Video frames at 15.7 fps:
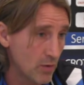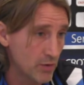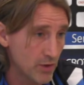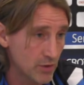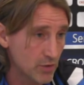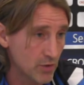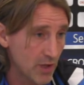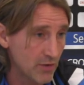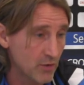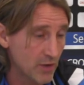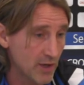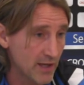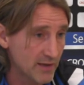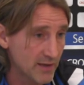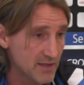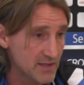No, ho detto che hanno
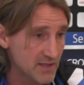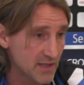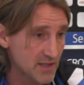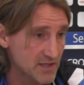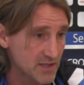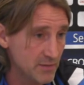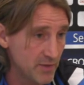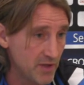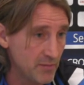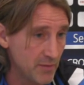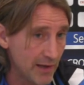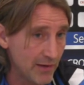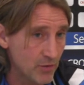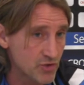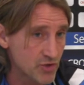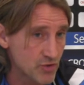caratteristiche simili ma
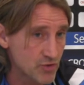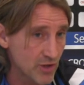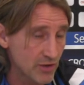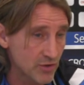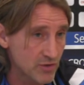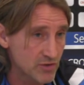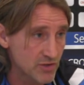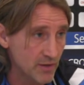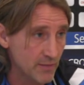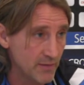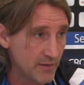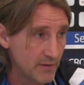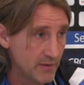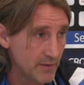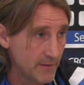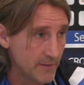hanno già giocato
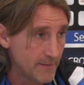insieme.